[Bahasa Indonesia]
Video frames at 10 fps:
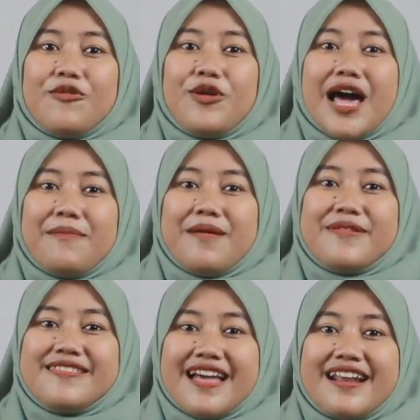ulama
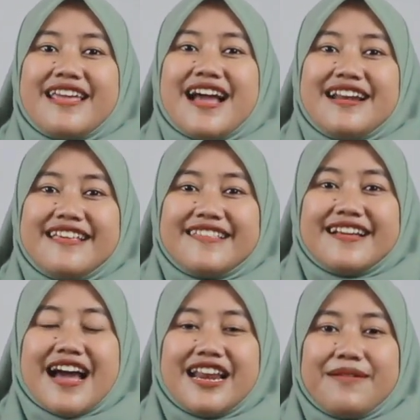besar yang
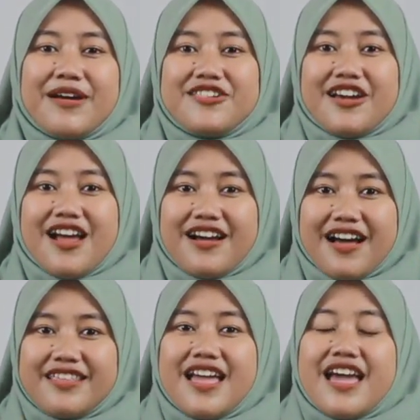disegani masyarakat,